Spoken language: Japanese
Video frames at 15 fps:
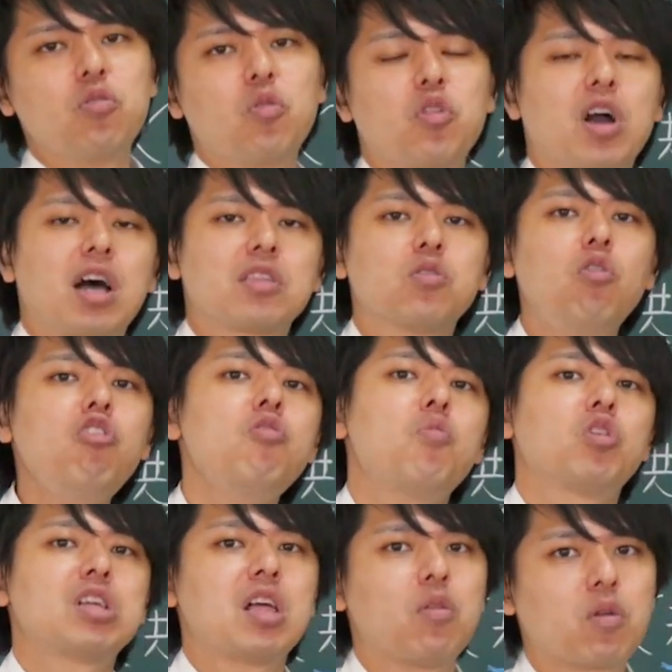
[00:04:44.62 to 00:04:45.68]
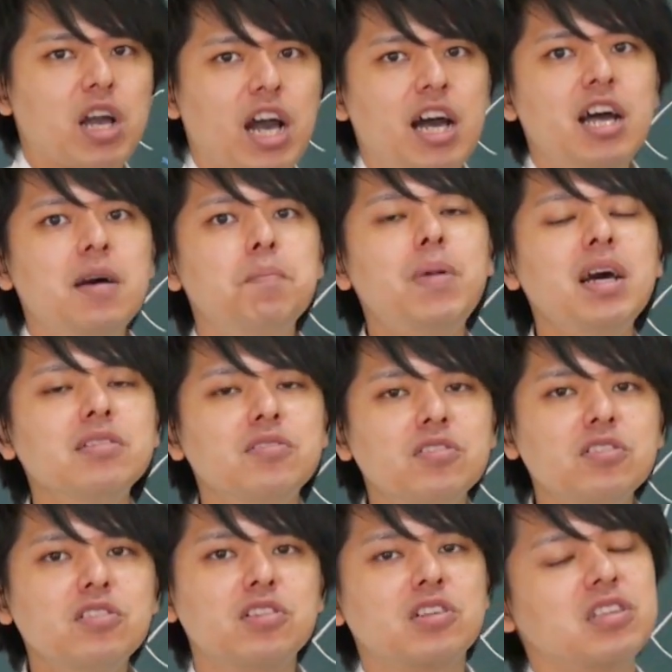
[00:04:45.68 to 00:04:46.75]
というものがどういうものなのか、ま
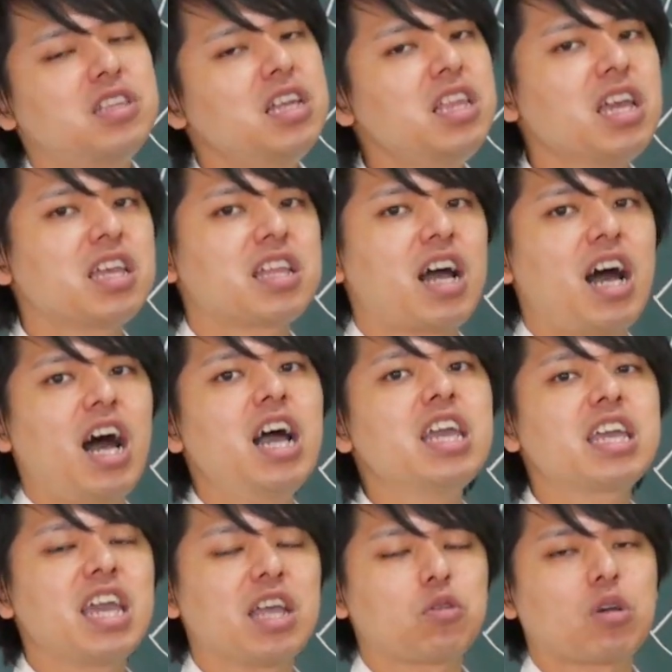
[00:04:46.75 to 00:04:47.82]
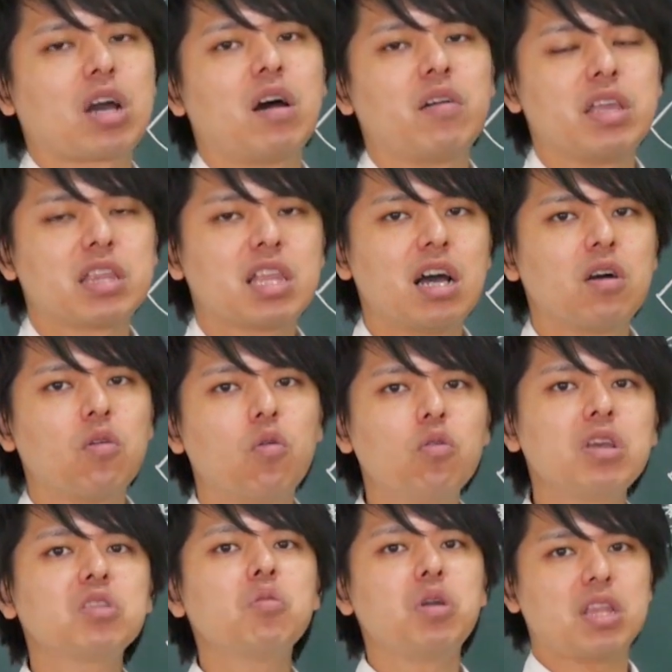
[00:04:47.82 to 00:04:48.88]
ず出てきた背景とかは一旦
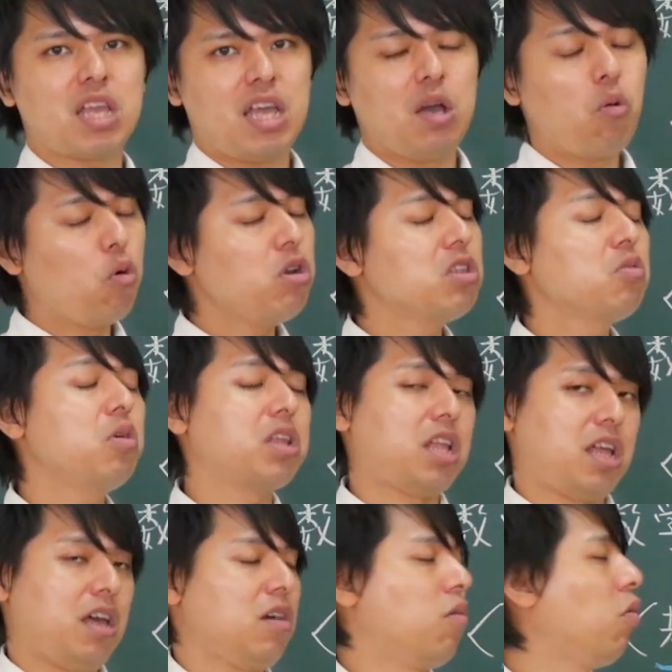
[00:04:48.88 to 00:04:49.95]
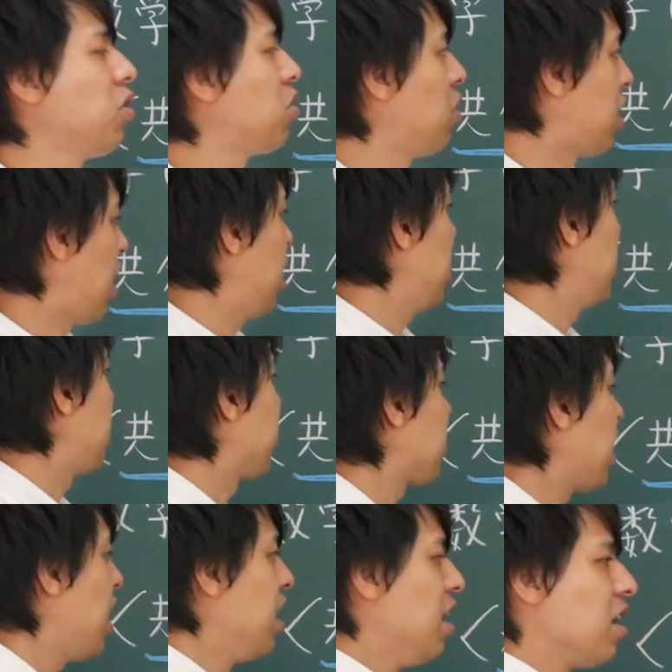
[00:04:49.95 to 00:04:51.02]
置いといて、いいです
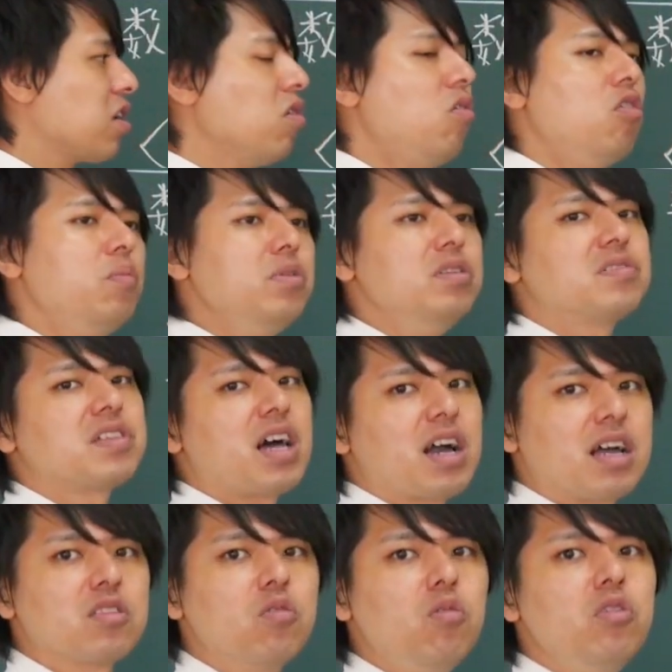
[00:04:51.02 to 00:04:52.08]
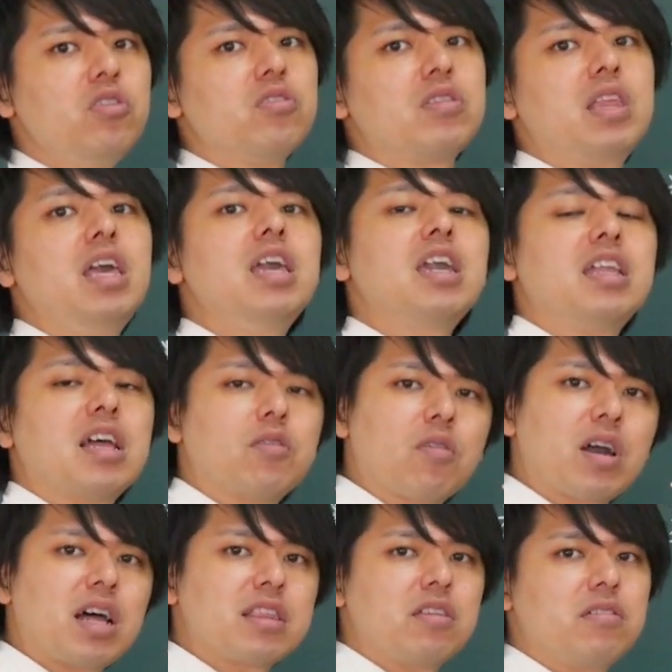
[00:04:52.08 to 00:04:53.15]
か？共分散がどういう定義な
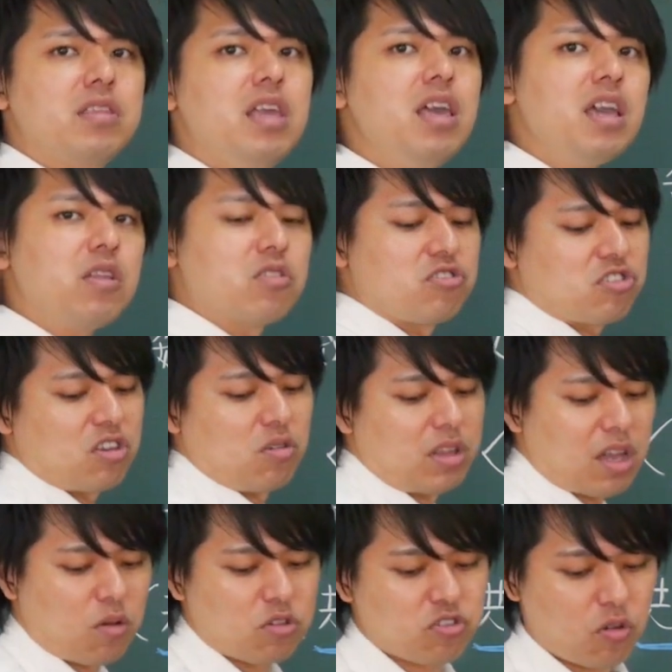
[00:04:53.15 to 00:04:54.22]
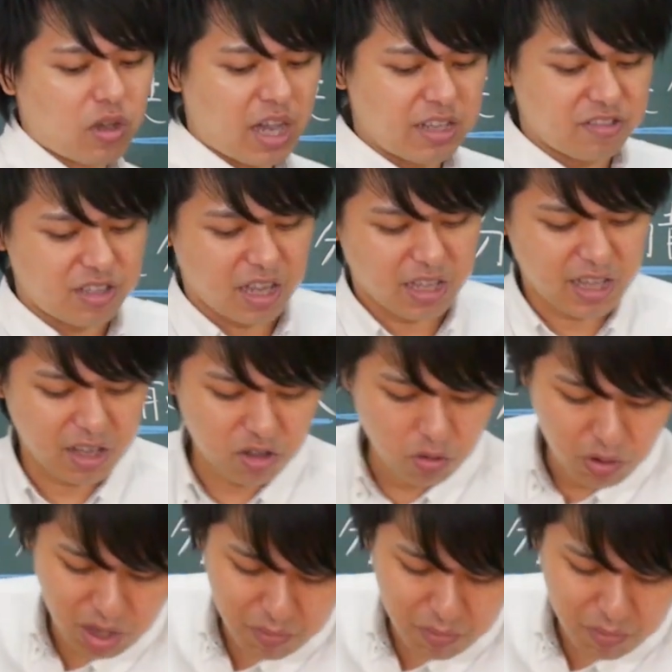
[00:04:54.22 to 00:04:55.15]
のかっていう定義の式をね、ご紹介していきたいと